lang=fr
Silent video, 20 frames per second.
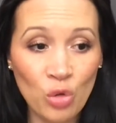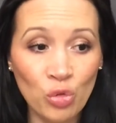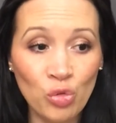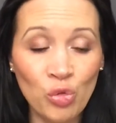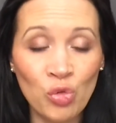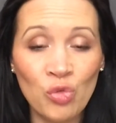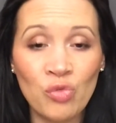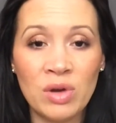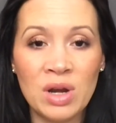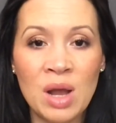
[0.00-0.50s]

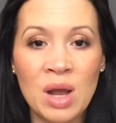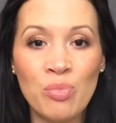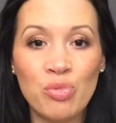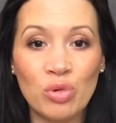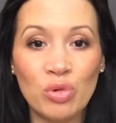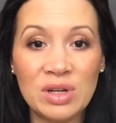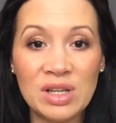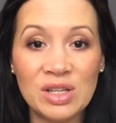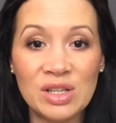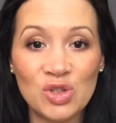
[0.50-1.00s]
Donc voilà
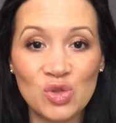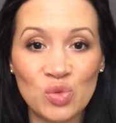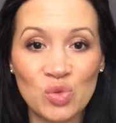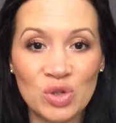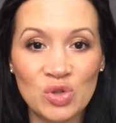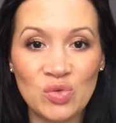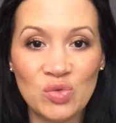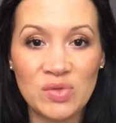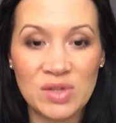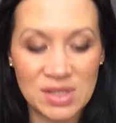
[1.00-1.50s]
pour les
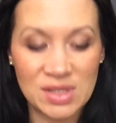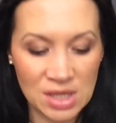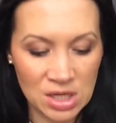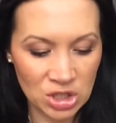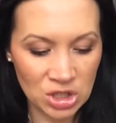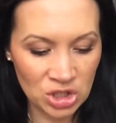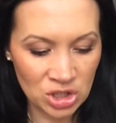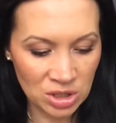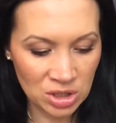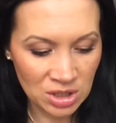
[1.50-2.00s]
soins du
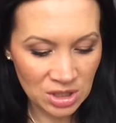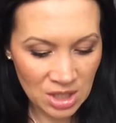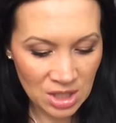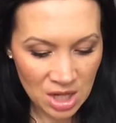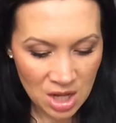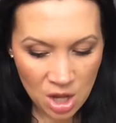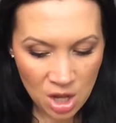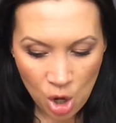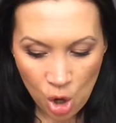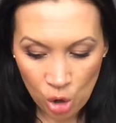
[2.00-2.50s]
visage.
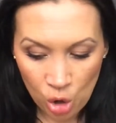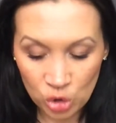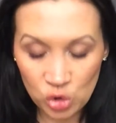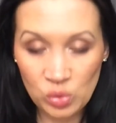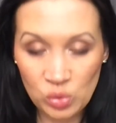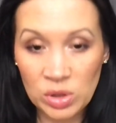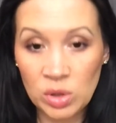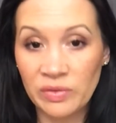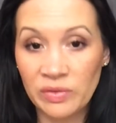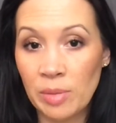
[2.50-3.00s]

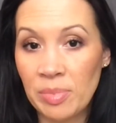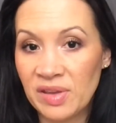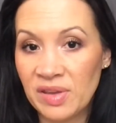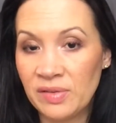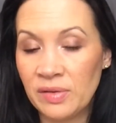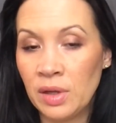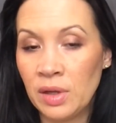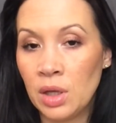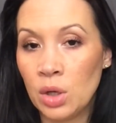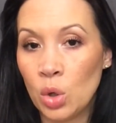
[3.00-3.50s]
Ensuite, on va
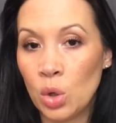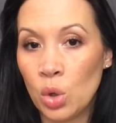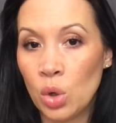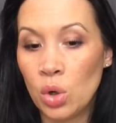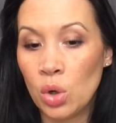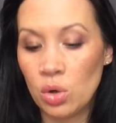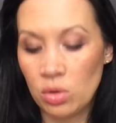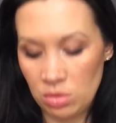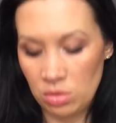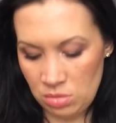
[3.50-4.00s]
passer
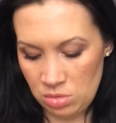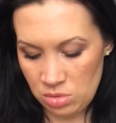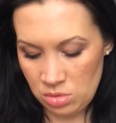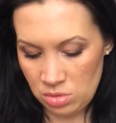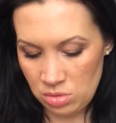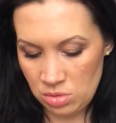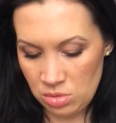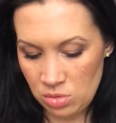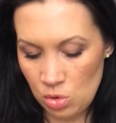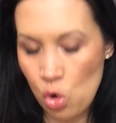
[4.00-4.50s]

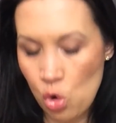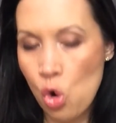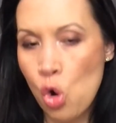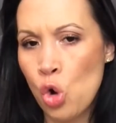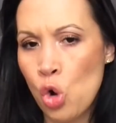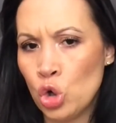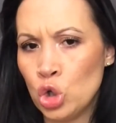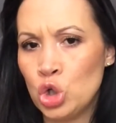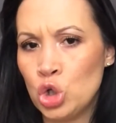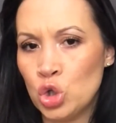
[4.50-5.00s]
euh,
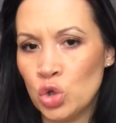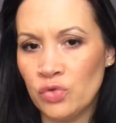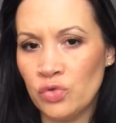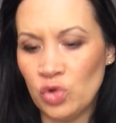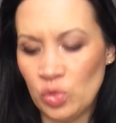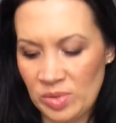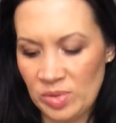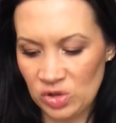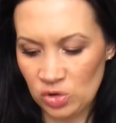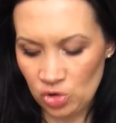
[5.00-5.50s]
aux
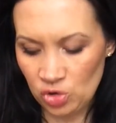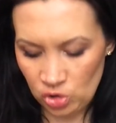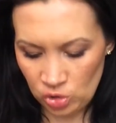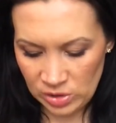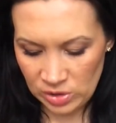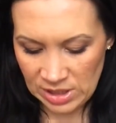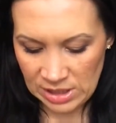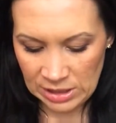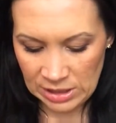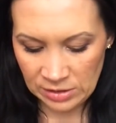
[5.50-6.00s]
cheveux parce que
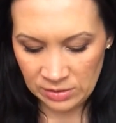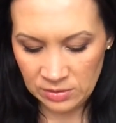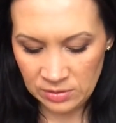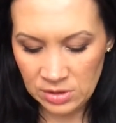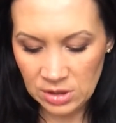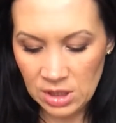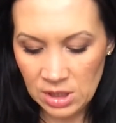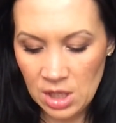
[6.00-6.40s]
j'en ai qu'un.